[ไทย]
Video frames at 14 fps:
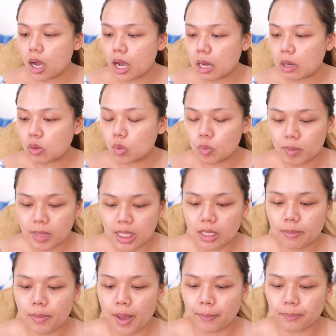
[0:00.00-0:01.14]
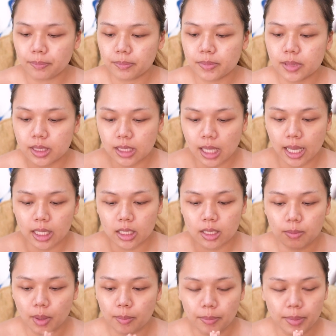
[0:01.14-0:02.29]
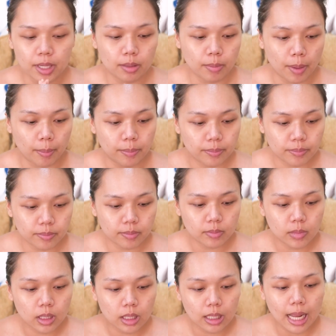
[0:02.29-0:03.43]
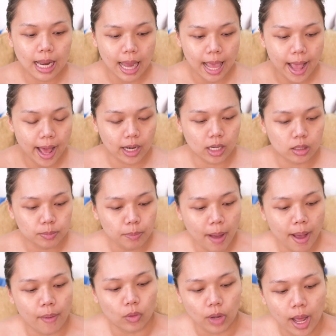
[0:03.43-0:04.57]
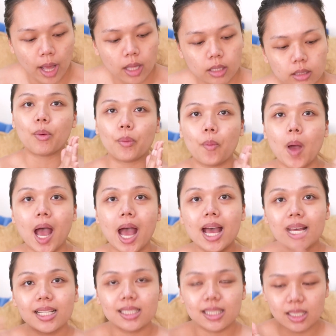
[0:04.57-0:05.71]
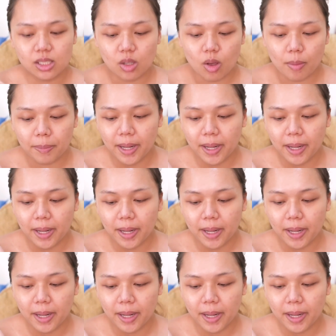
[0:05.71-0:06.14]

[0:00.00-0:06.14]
เขามีแบบไซส์ที่มันเป็นแบบหลายๆอันหรือเปล่านะหวังว่าจะชอบ